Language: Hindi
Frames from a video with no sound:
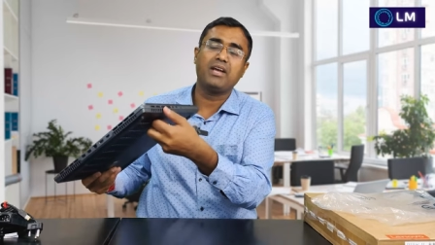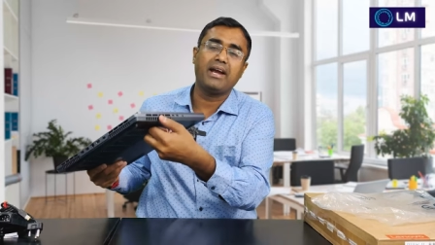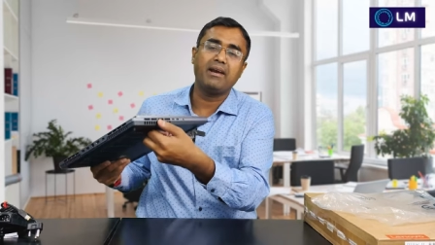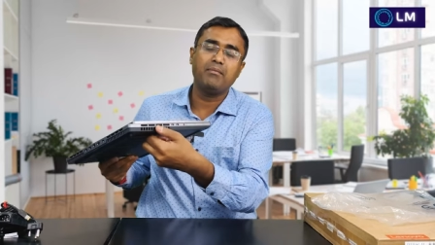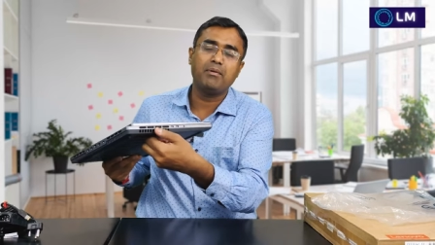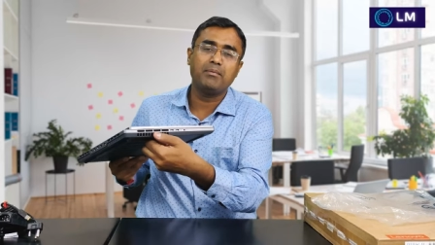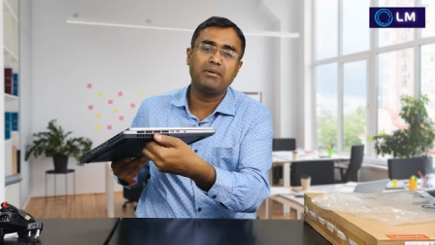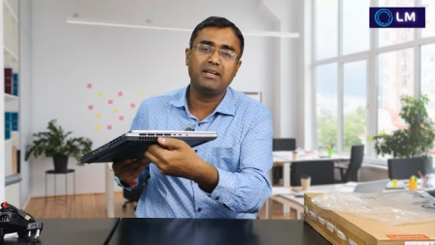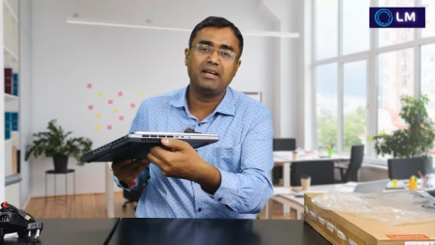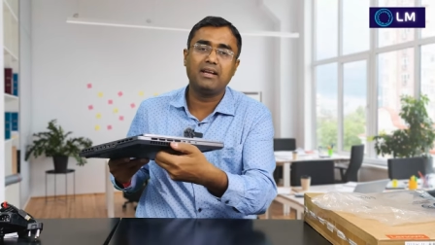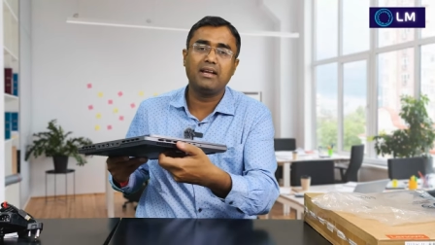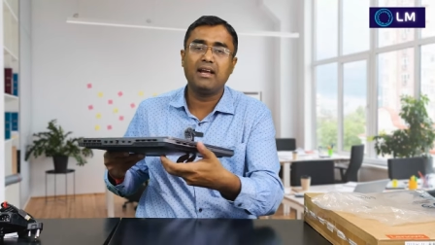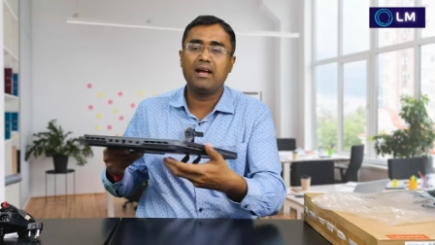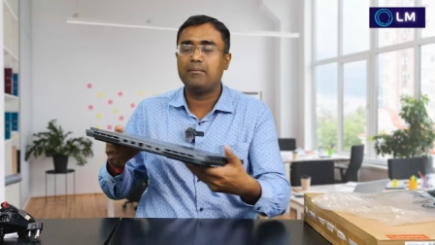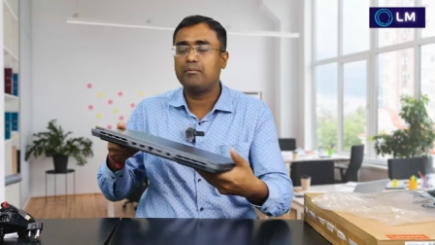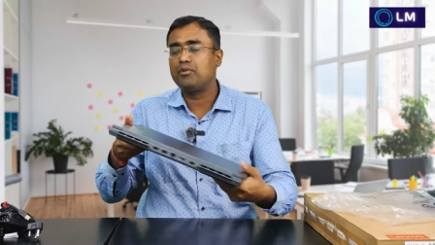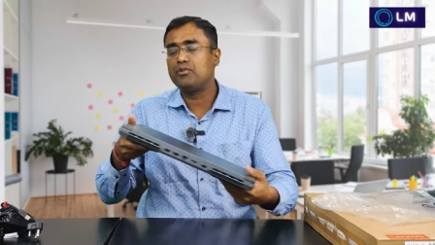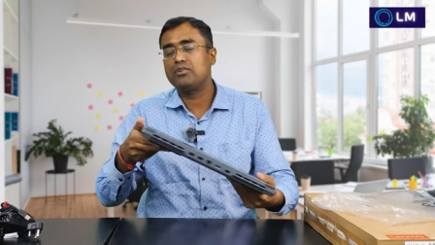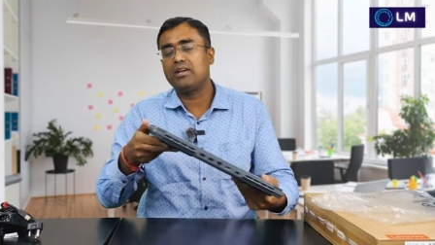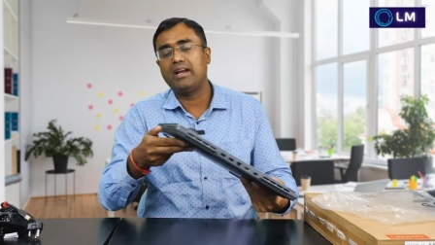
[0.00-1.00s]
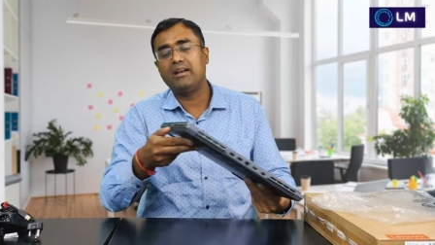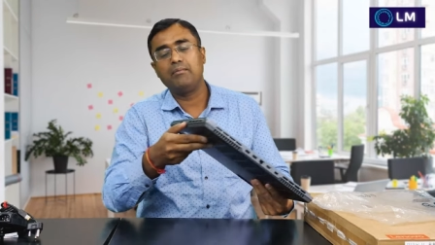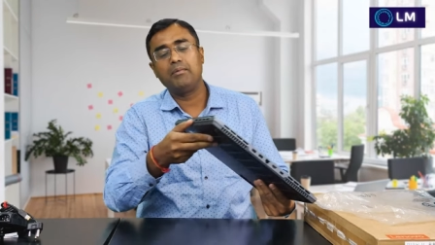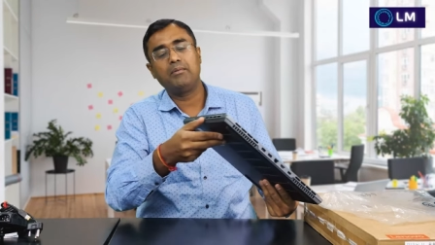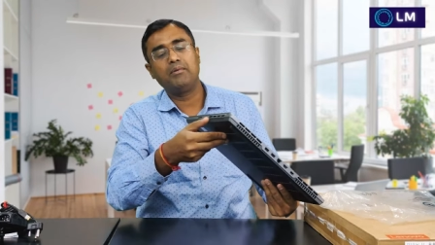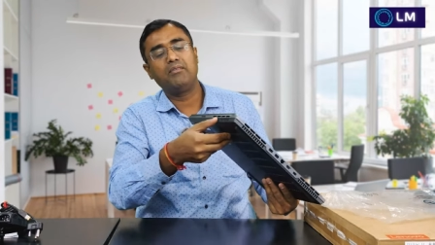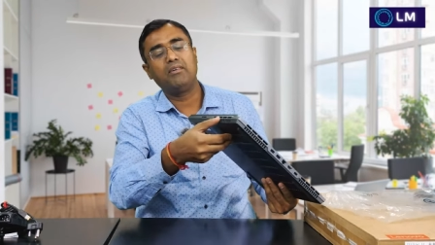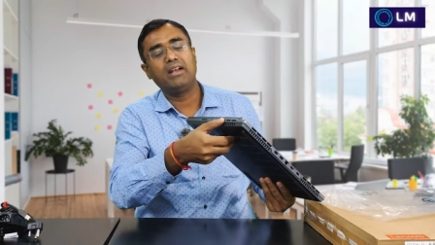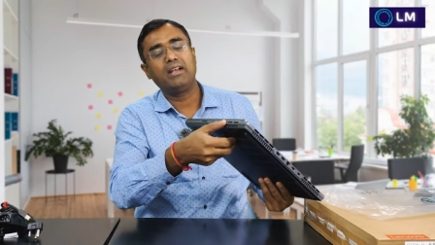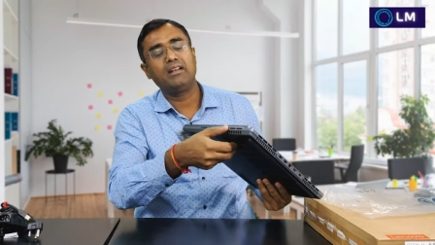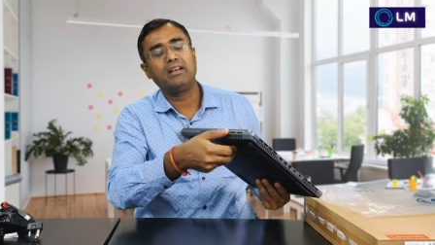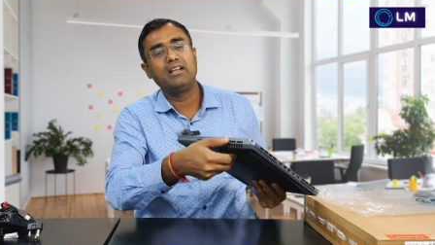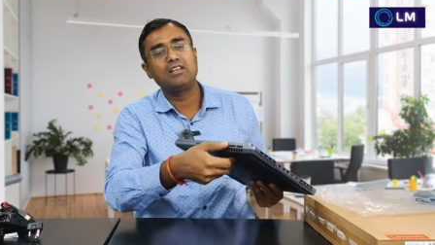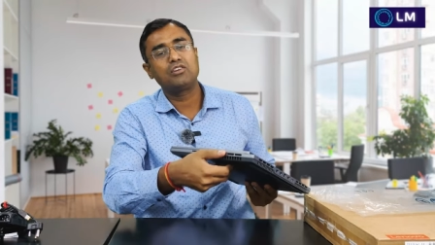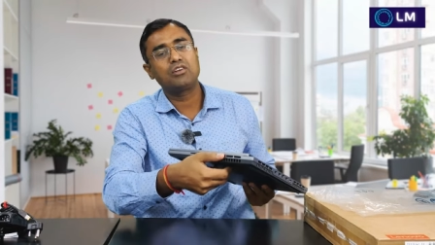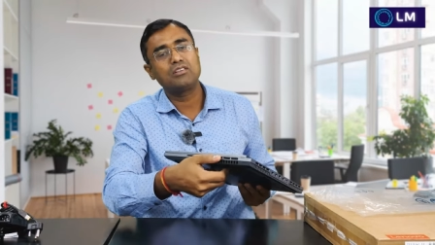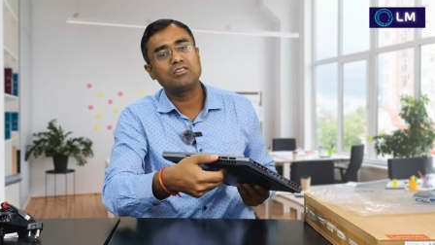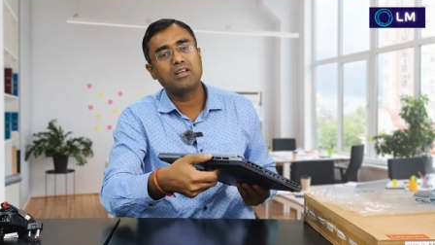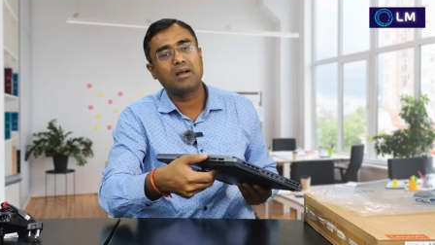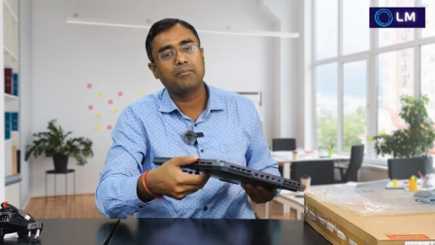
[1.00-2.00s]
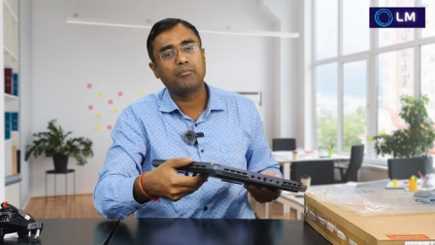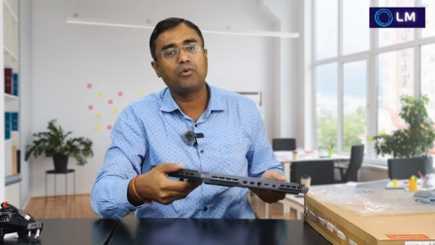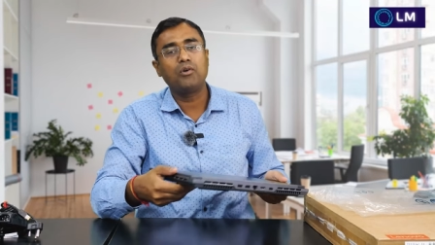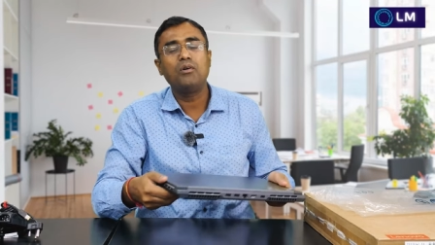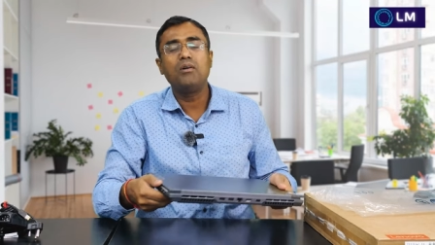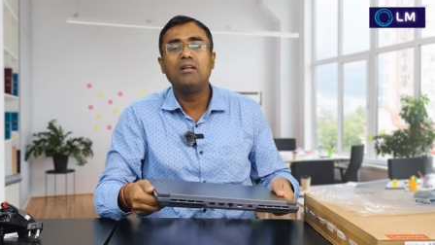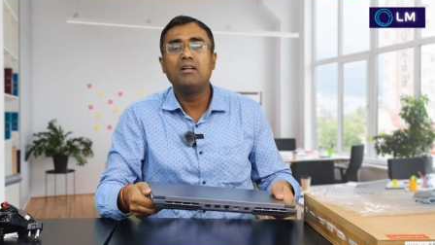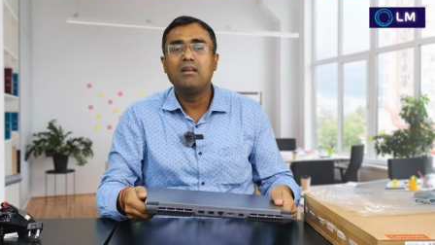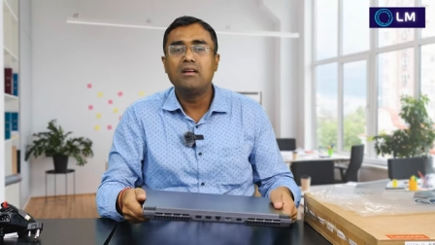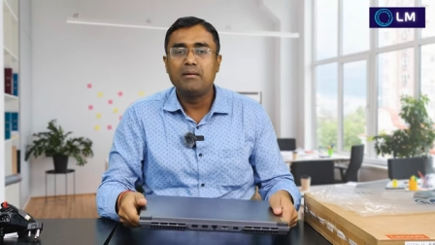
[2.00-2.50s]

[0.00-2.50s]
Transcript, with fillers: साइड में भी देखेंगे आपको साइड में भी वेंटिलेशन आपको